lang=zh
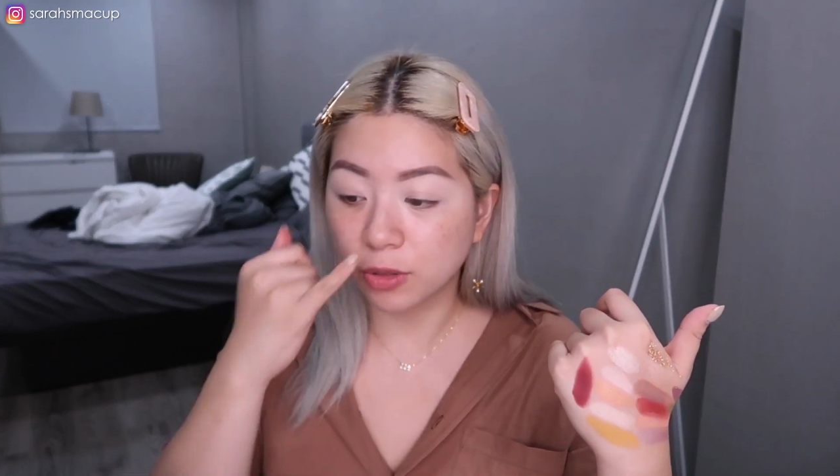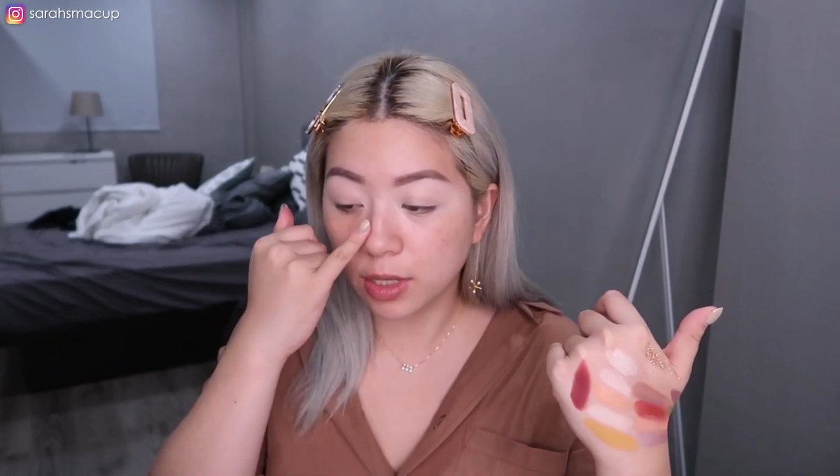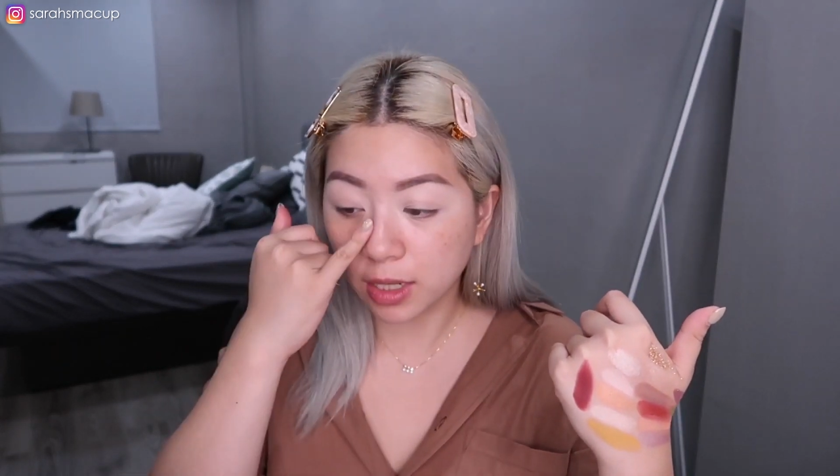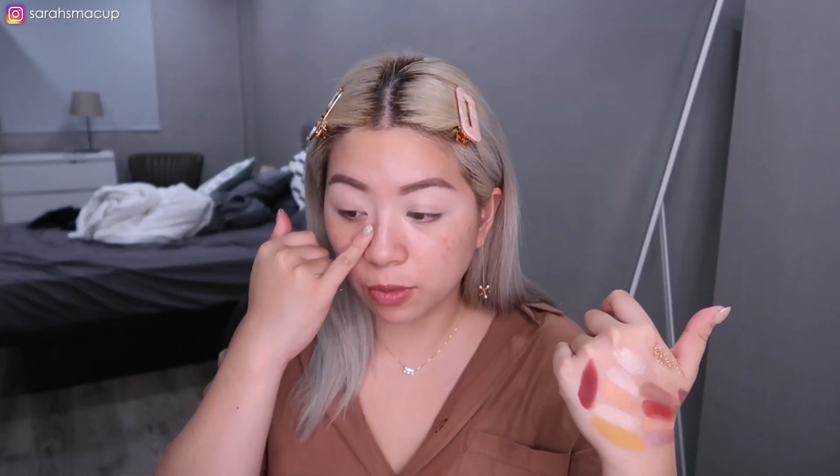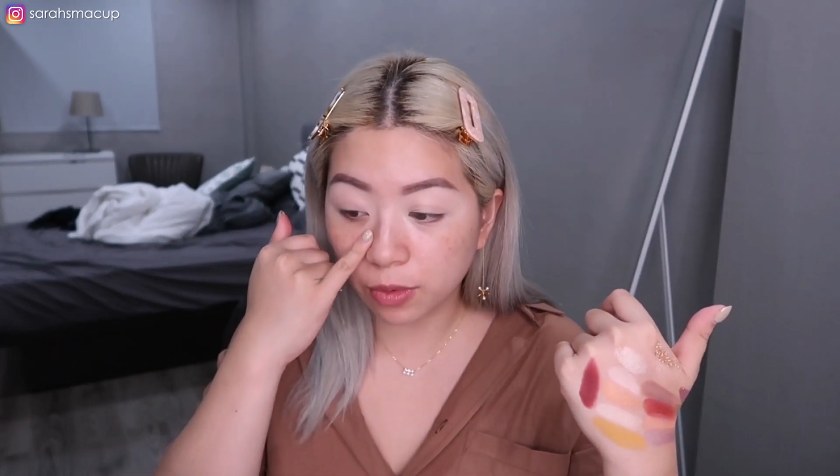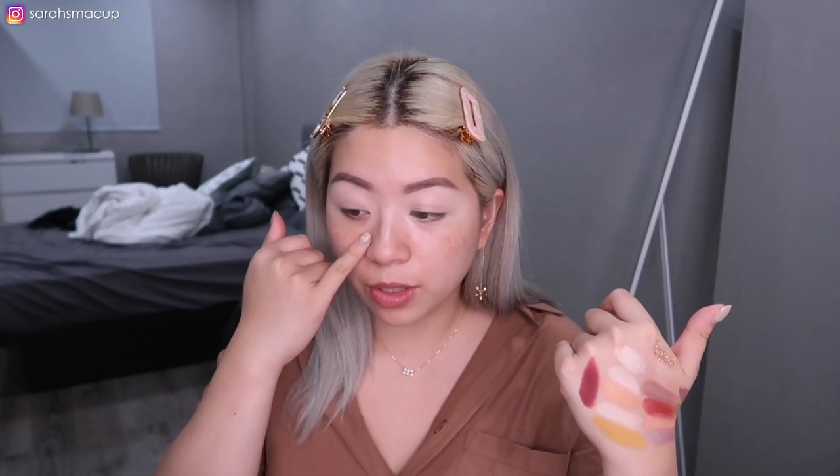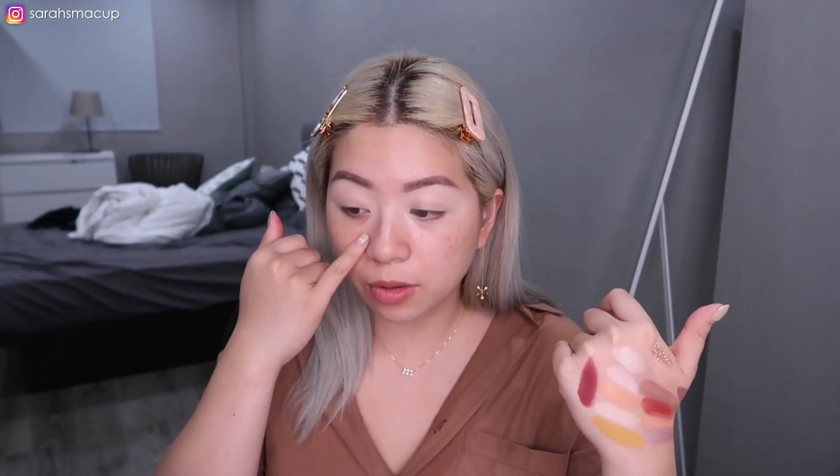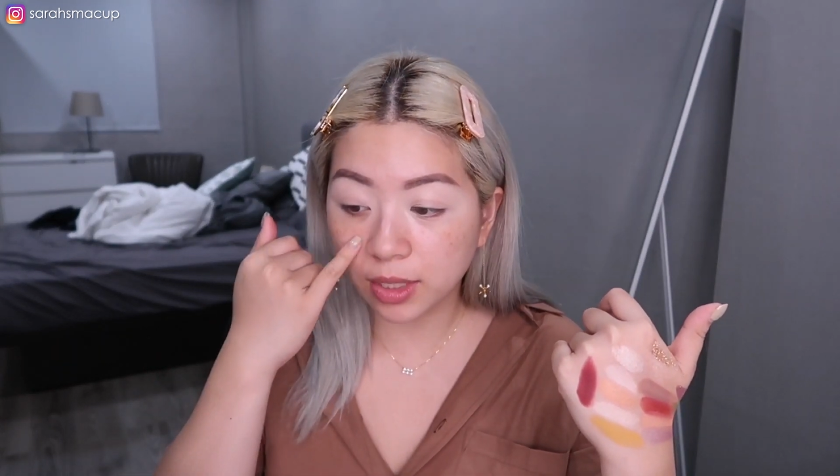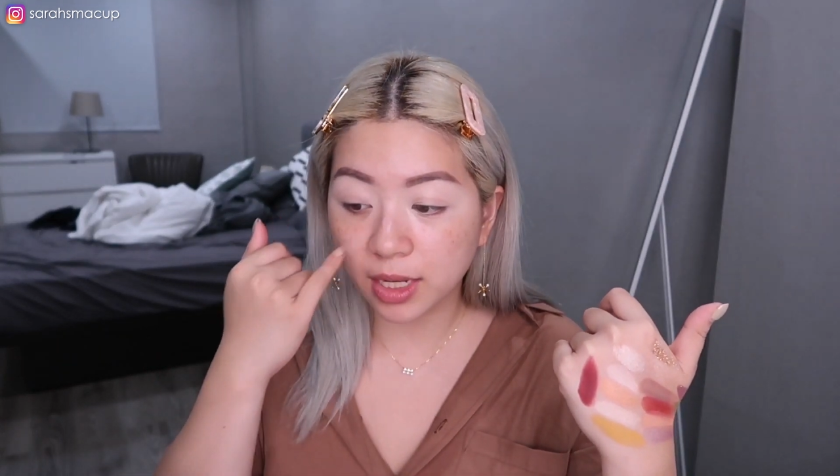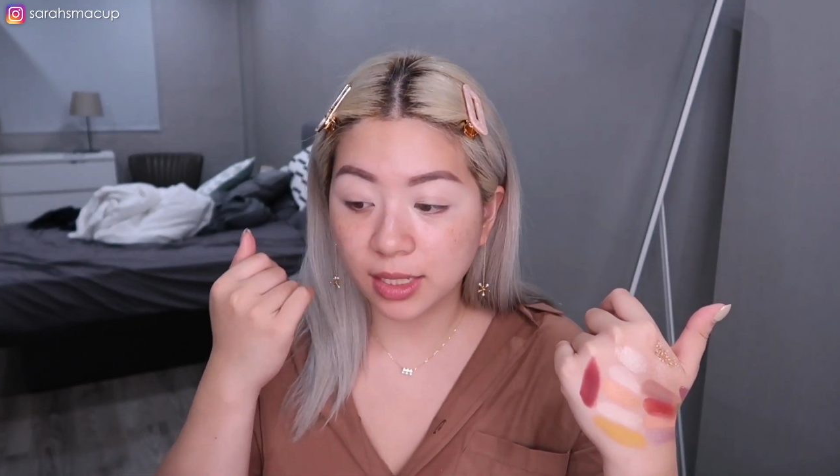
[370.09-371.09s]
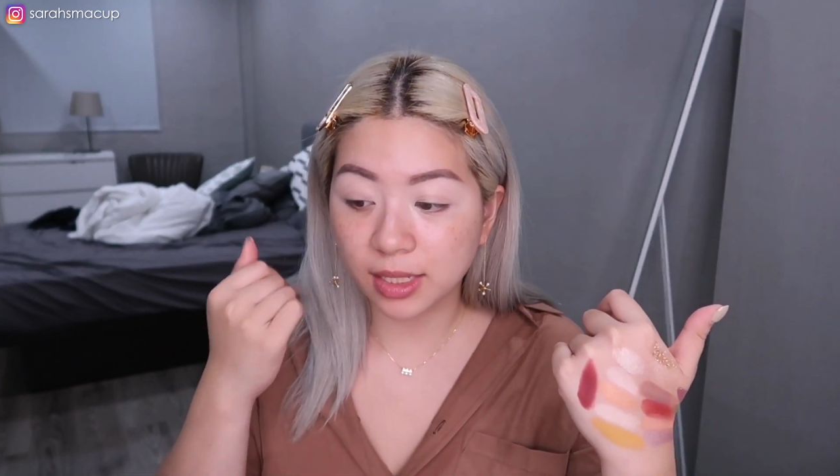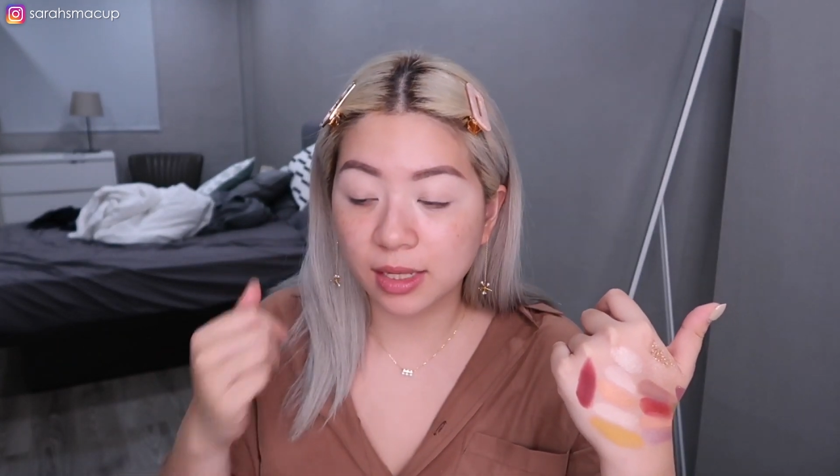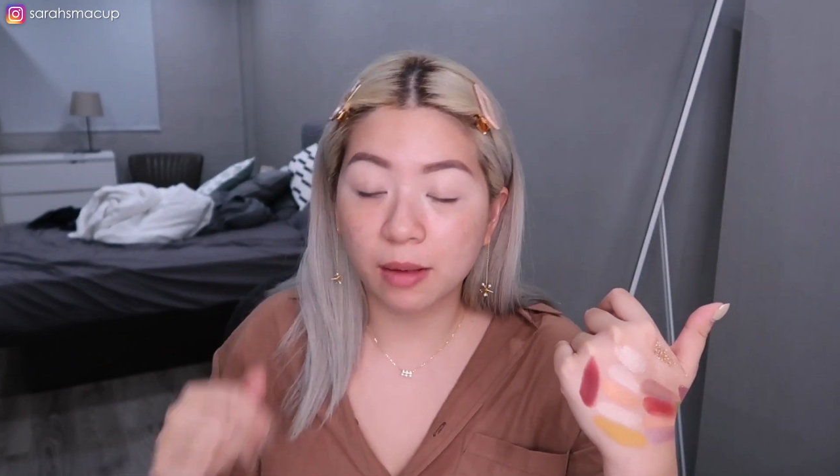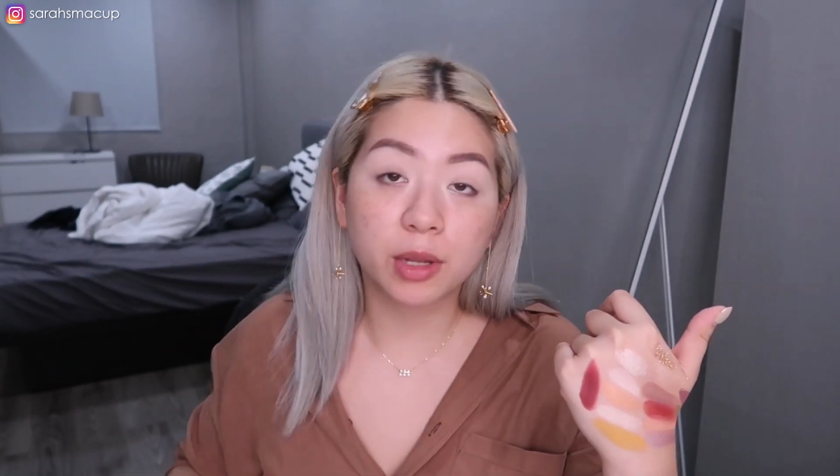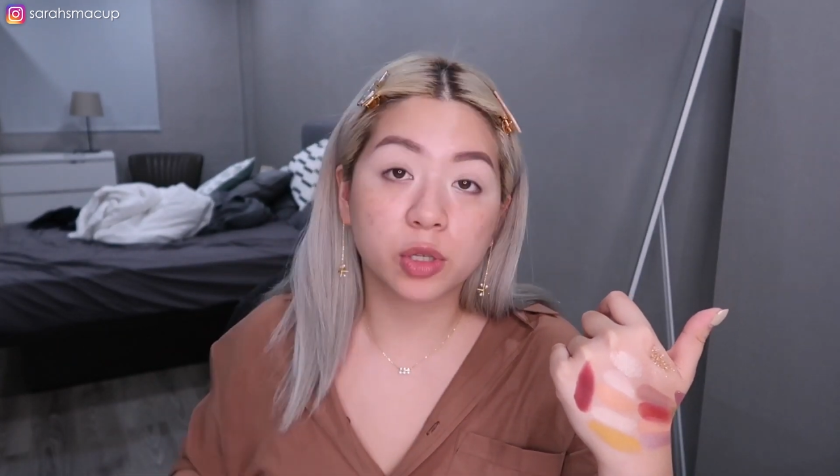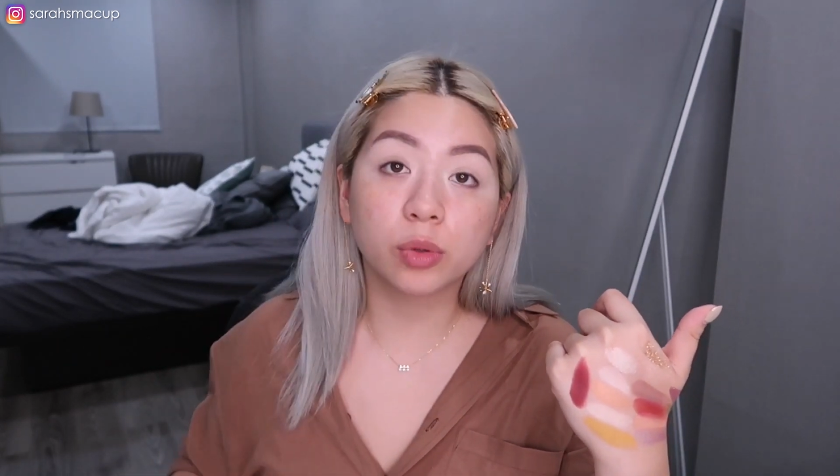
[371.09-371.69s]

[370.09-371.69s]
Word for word: 所以你如果用在眼睛上面